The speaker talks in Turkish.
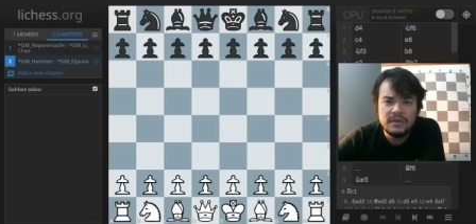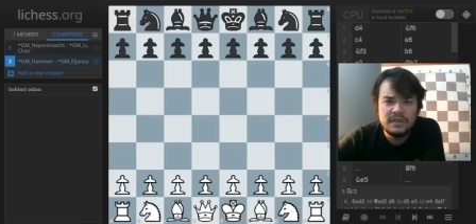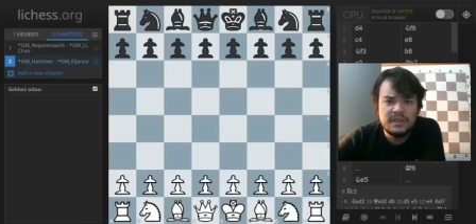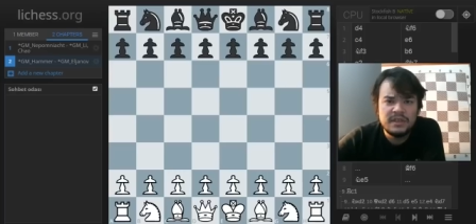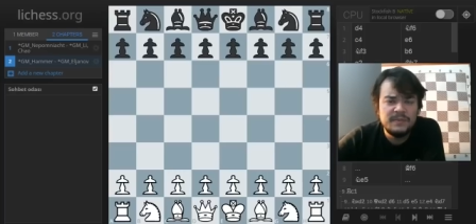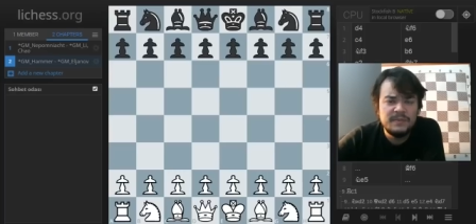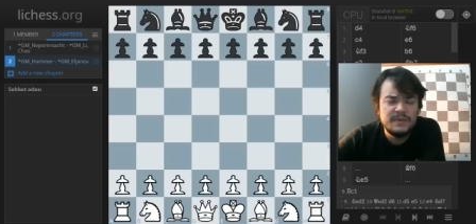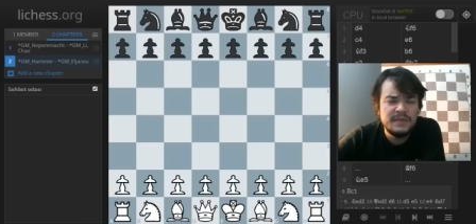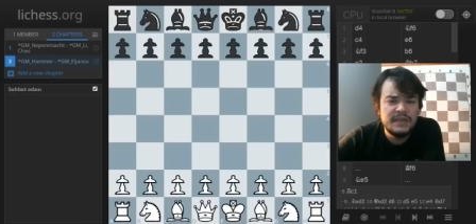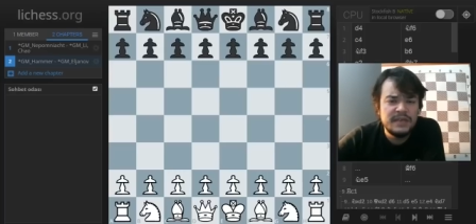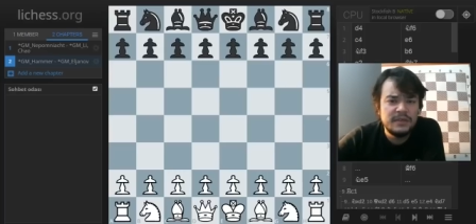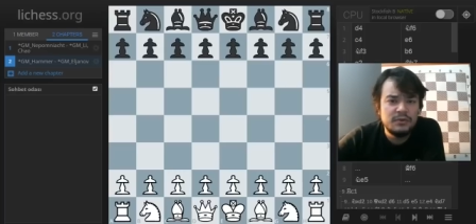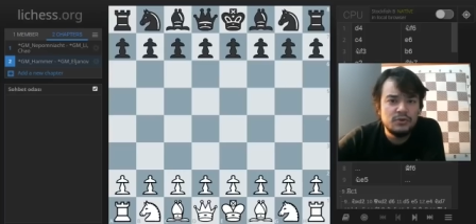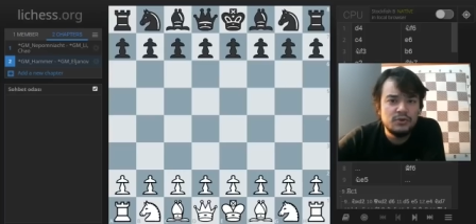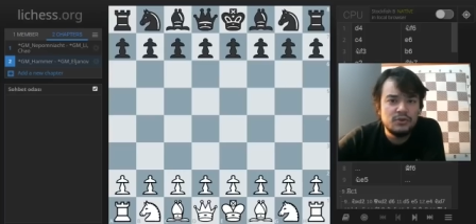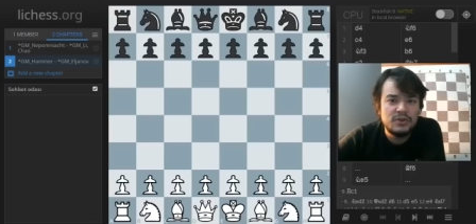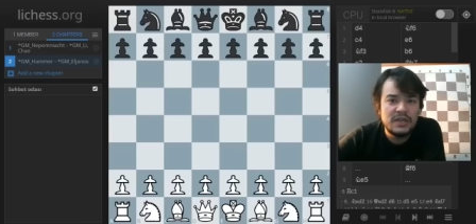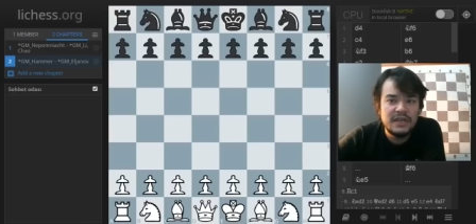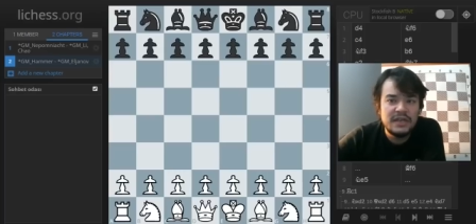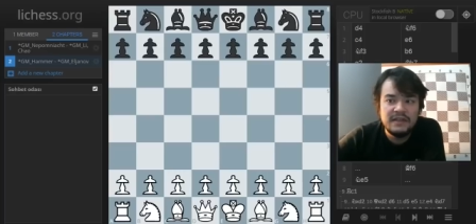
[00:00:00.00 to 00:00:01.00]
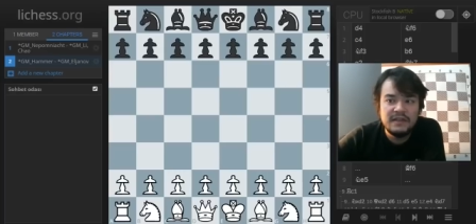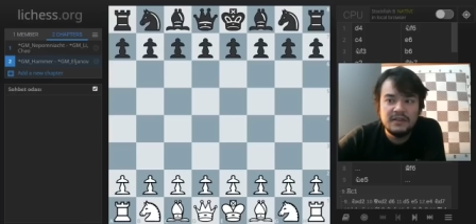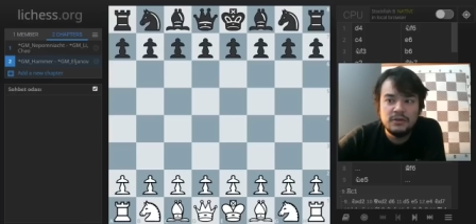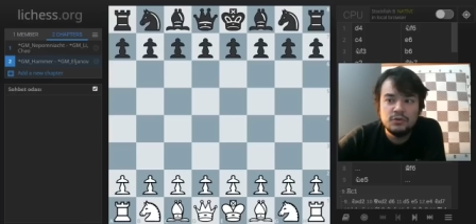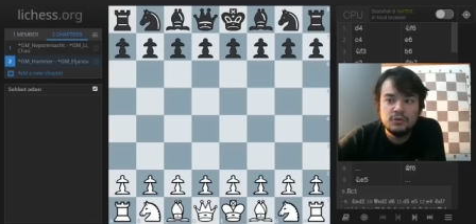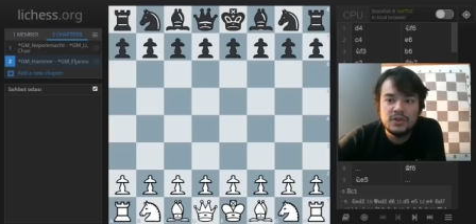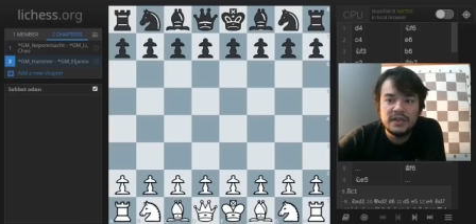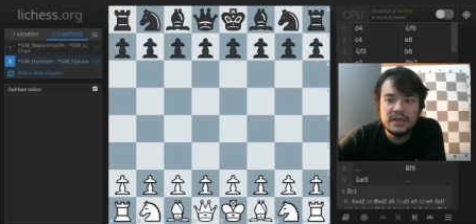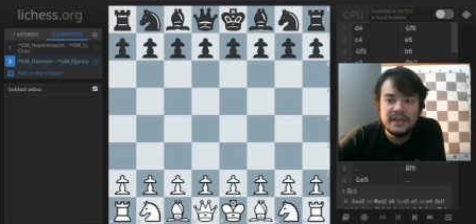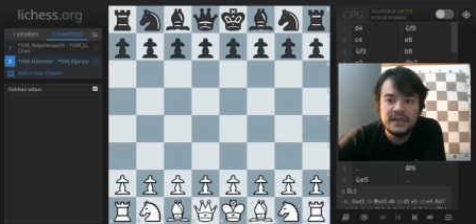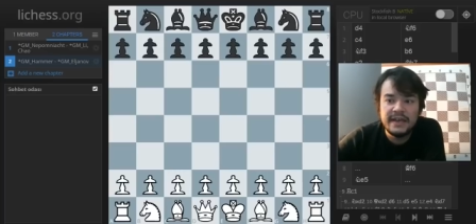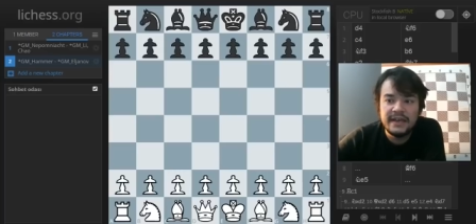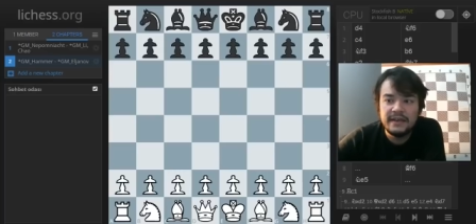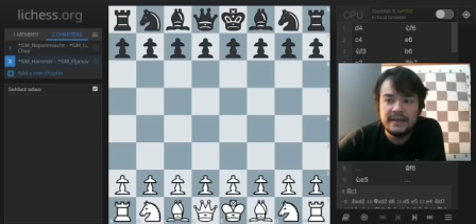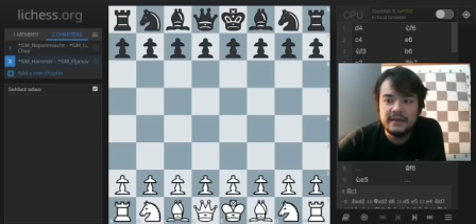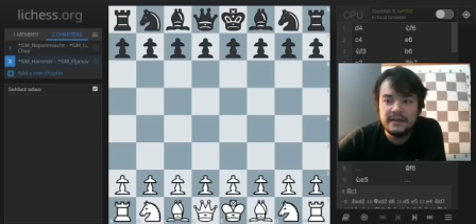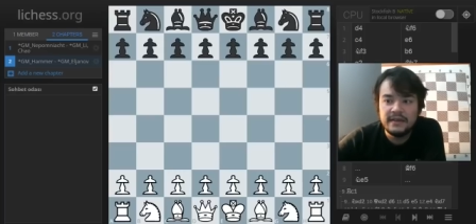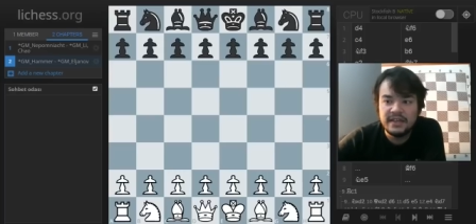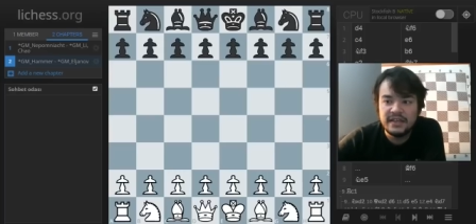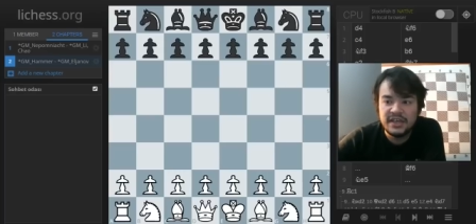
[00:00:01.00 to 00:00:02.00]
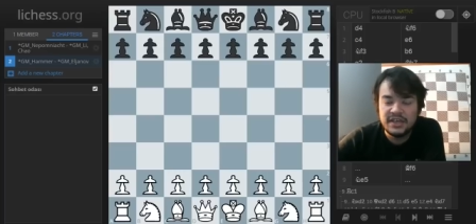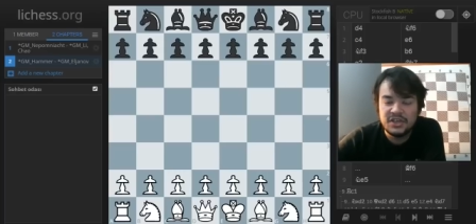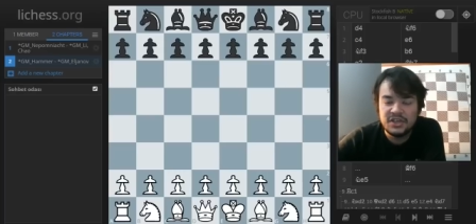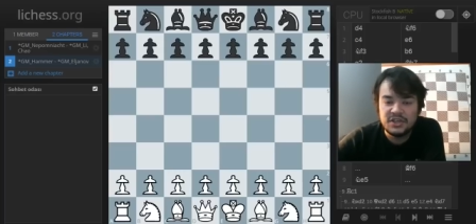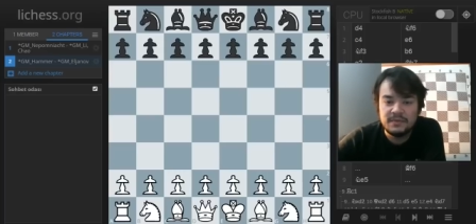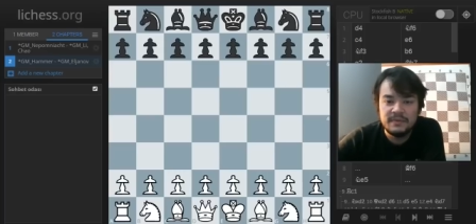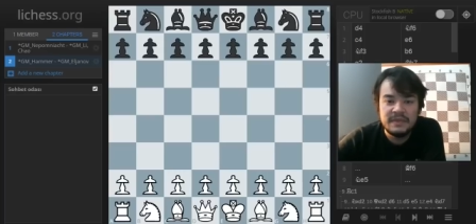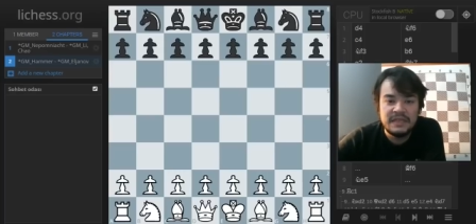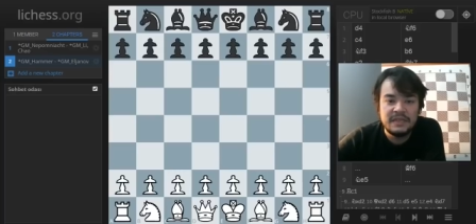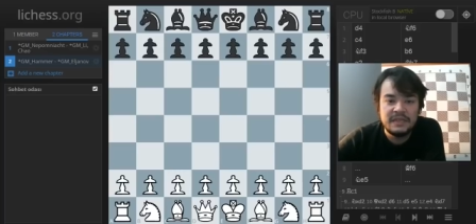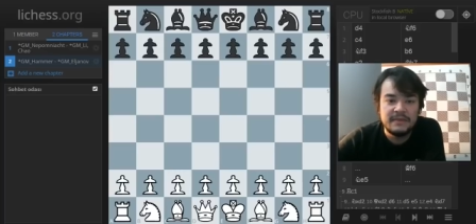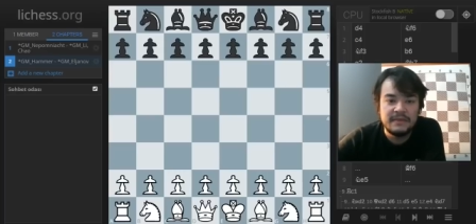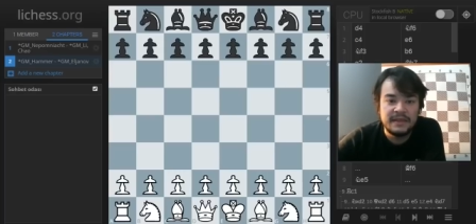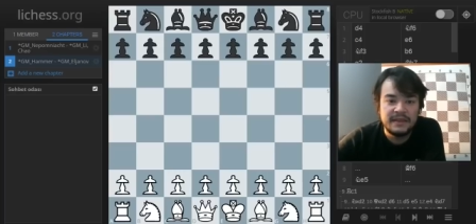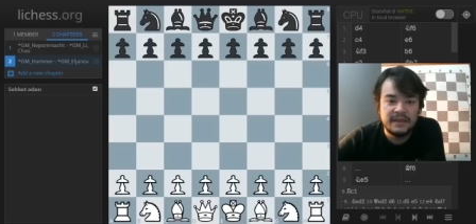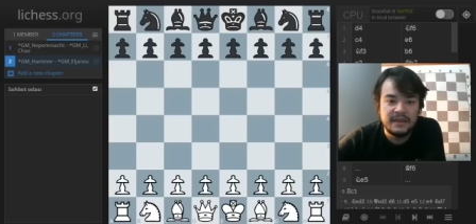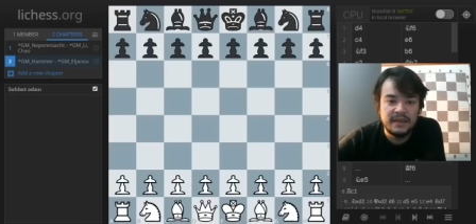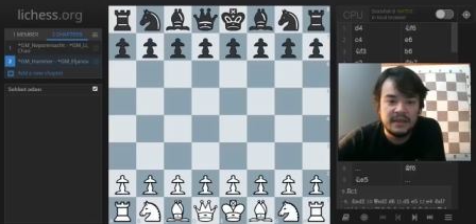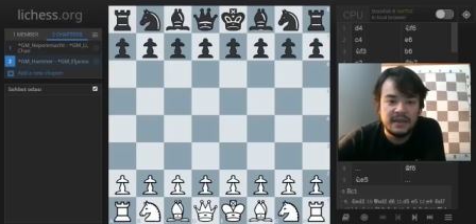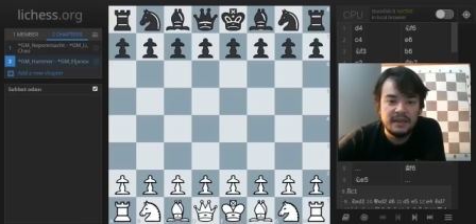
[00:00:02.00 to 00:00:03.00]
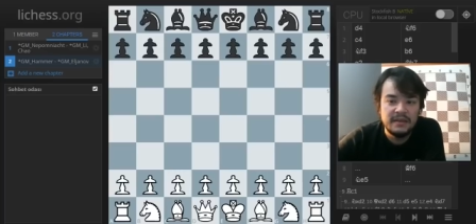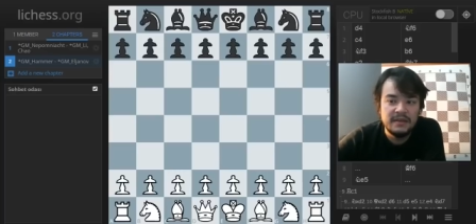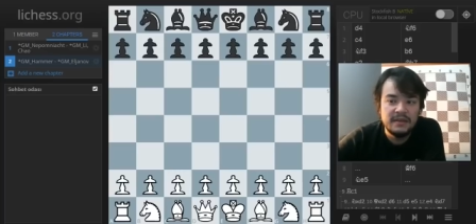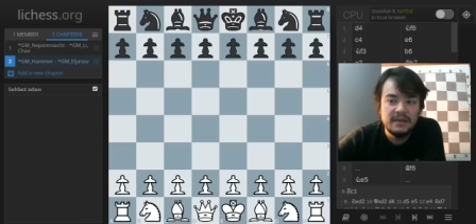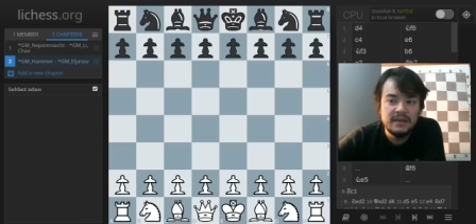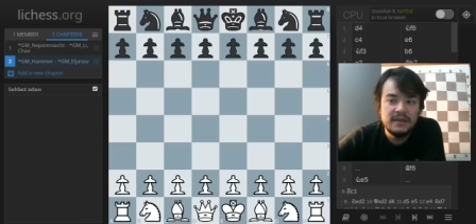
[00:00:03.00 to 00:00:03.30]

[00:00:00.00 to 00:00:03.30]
2750'nin üzerine geçti bildiğim kadarıyla.